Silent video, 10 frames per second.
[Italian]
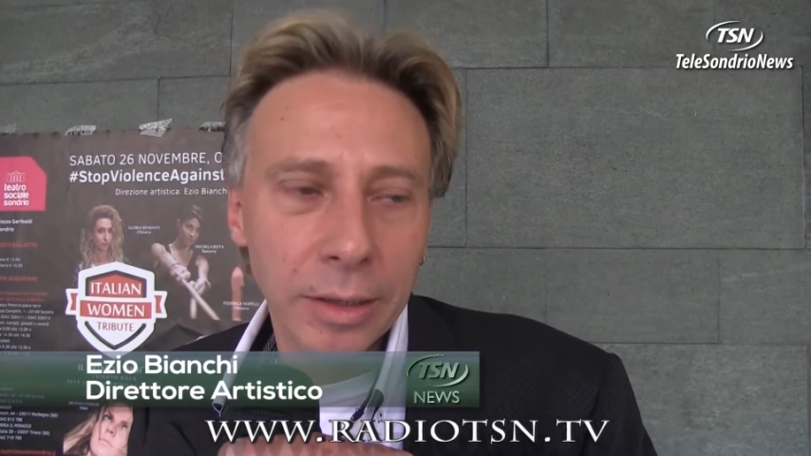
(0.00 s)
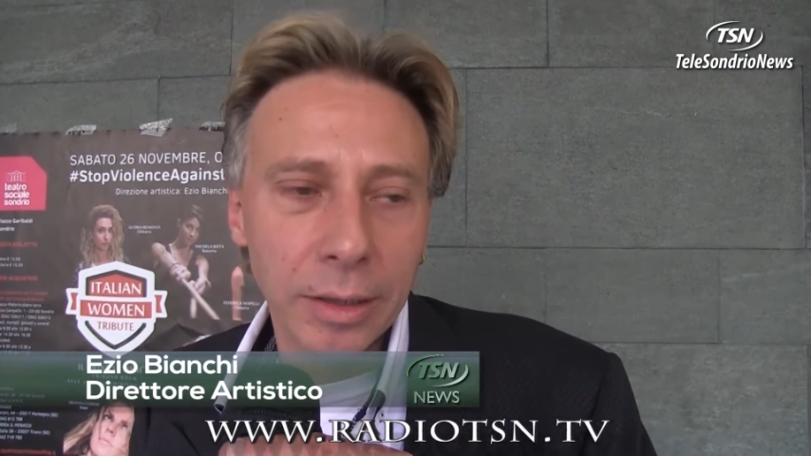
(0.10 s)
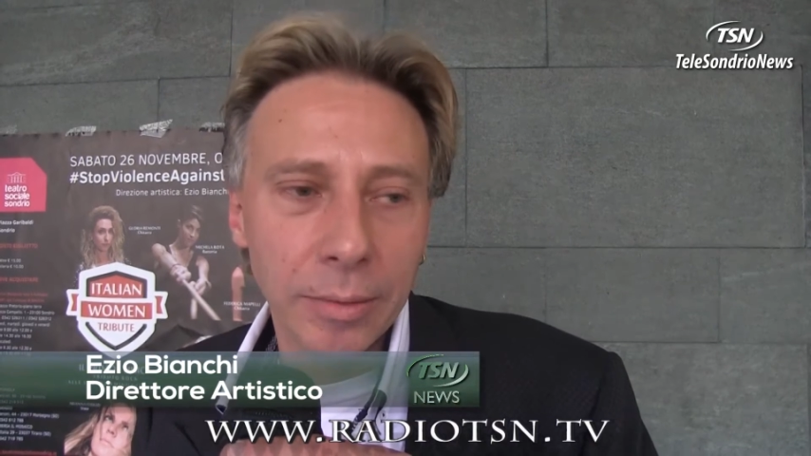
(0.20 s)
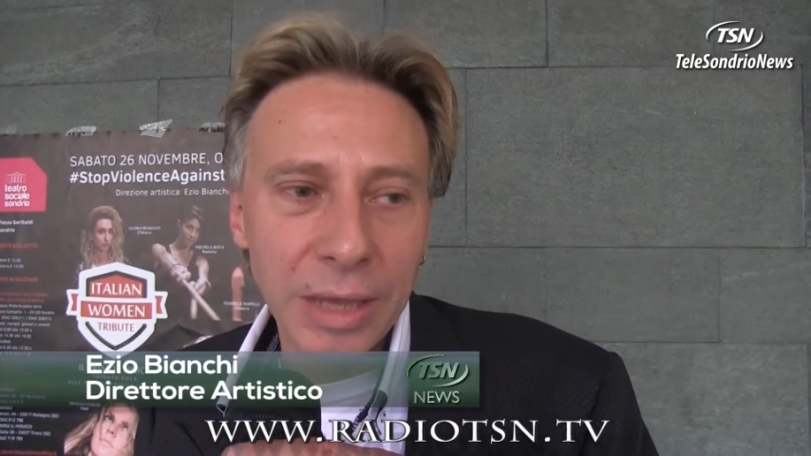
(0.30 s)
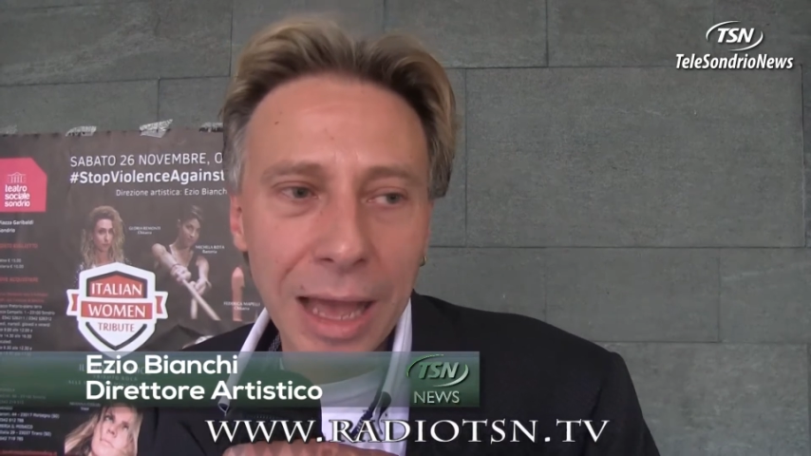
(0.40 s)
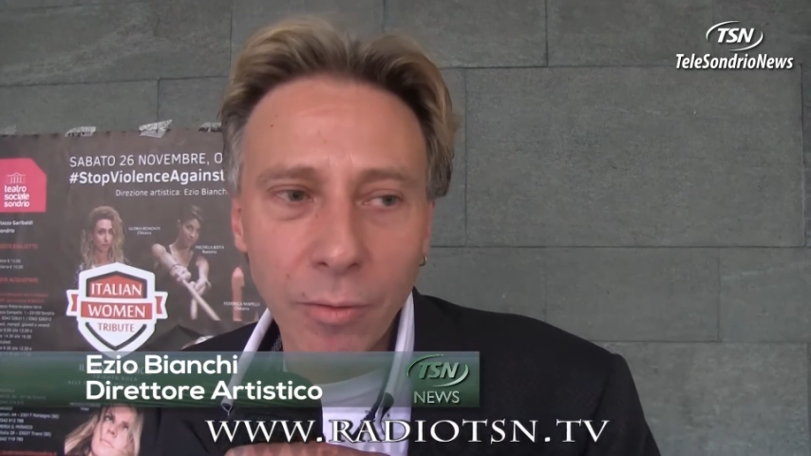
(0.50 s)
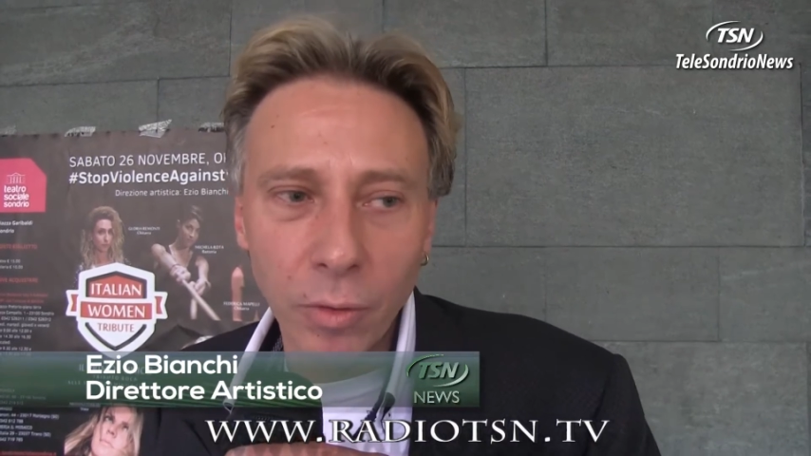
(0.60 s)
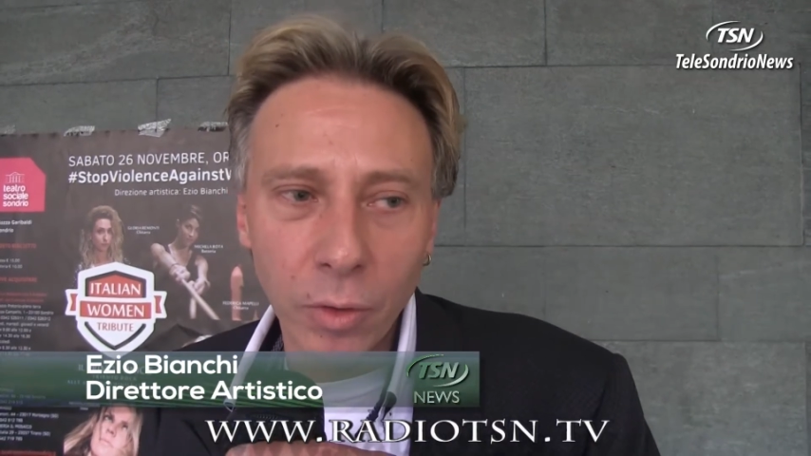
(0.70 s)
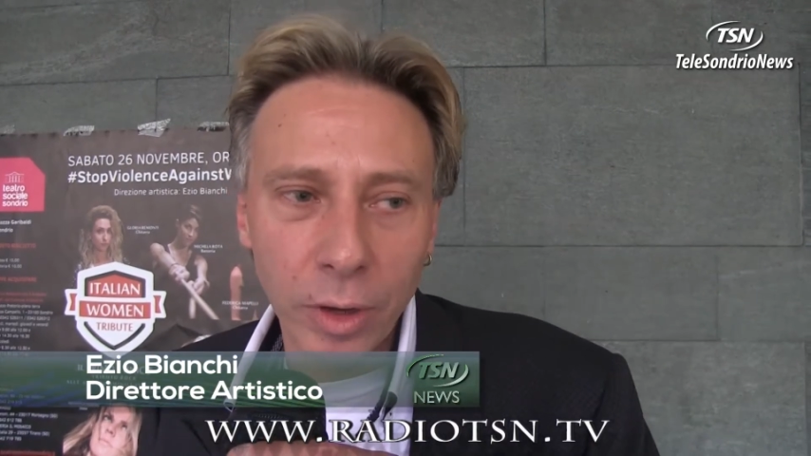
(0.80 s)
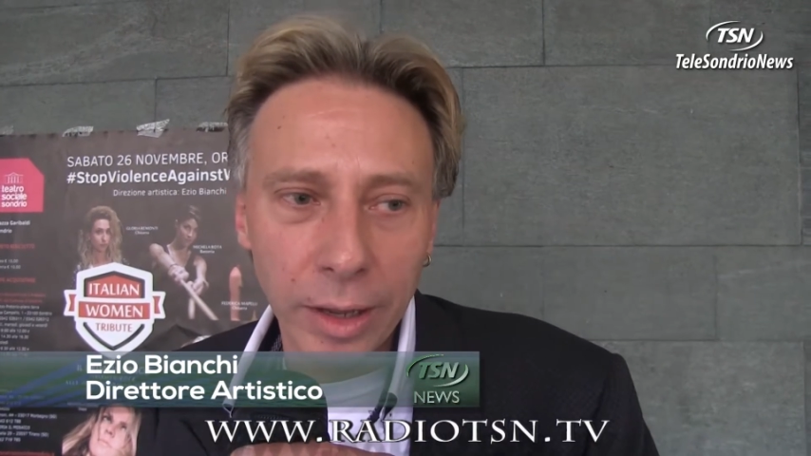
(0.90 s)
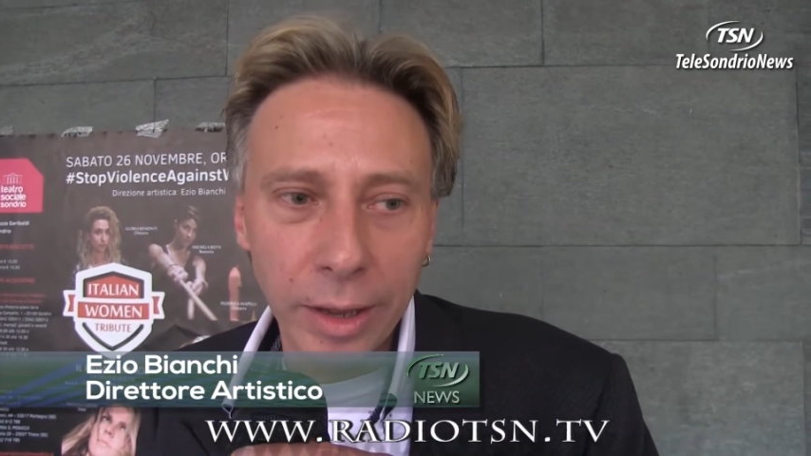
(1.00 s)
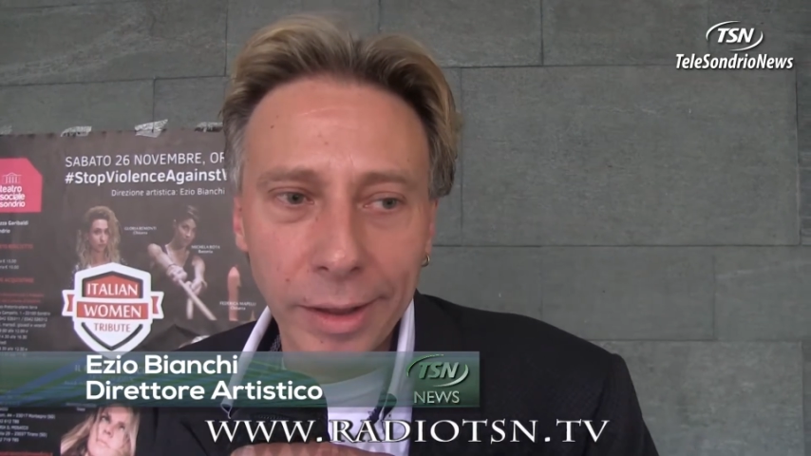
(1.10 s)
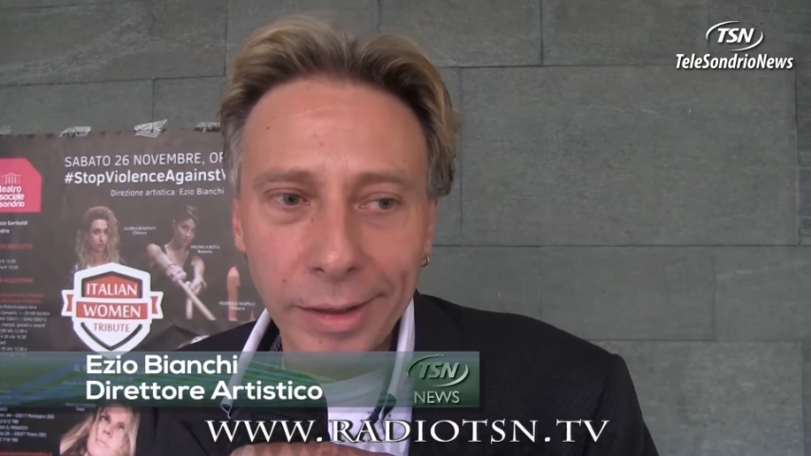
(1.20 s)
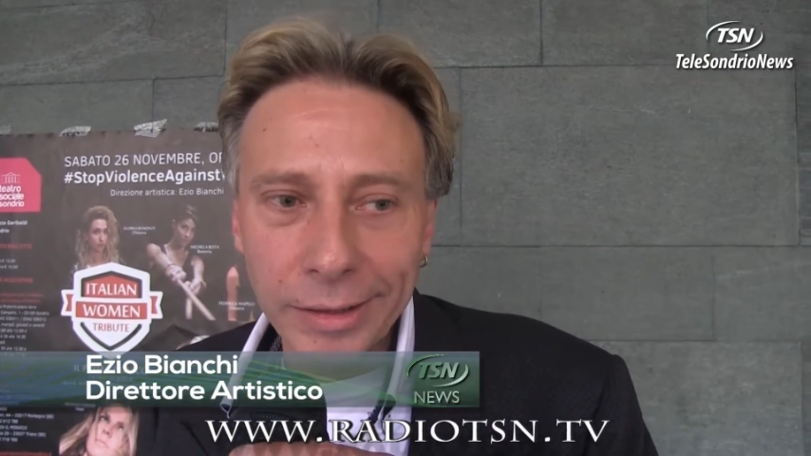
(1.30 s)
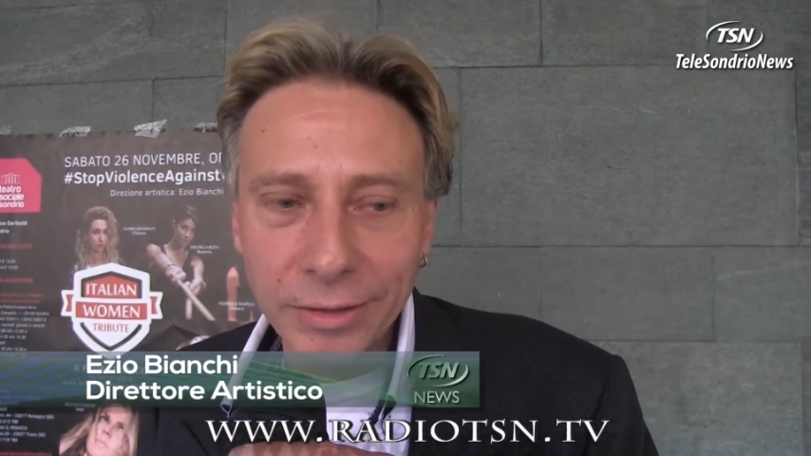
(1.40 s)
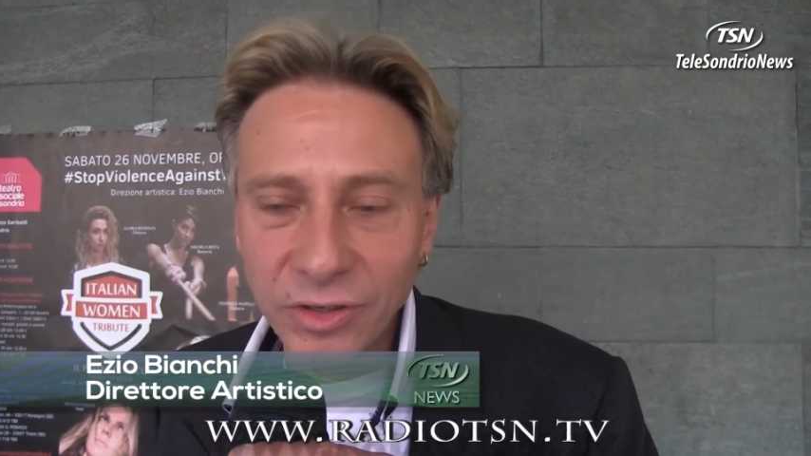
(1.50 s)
uh, mi auguro che